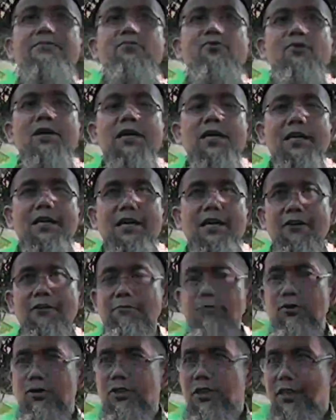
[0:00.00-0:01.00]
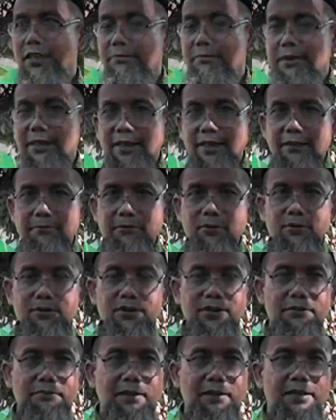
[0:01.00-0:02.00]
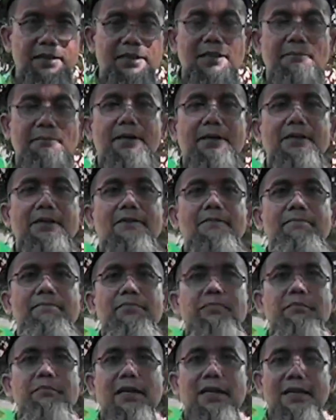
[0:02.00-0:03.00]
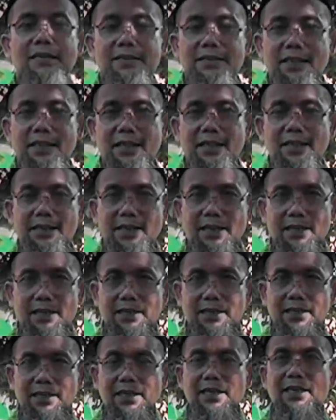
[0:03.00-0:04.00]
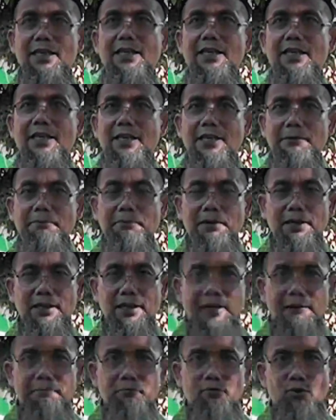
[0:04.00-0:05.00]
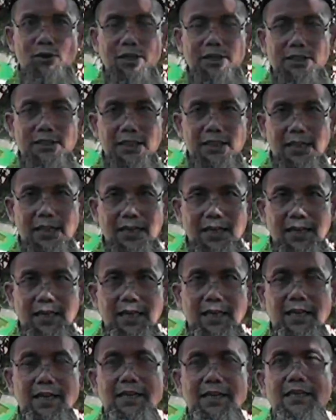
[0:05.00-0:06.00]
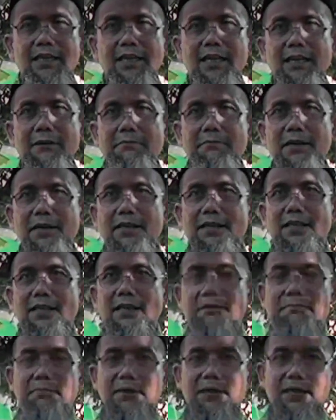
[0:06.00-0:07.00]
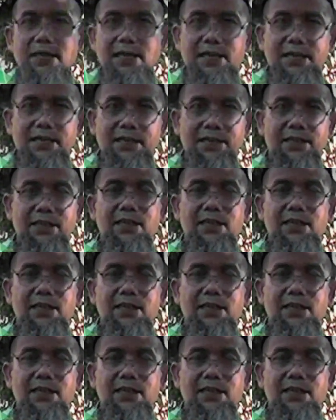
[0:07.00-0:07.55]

semua kaum muslimin muslimat dapat melaksanakan ibadah puasa dengan baik dan benar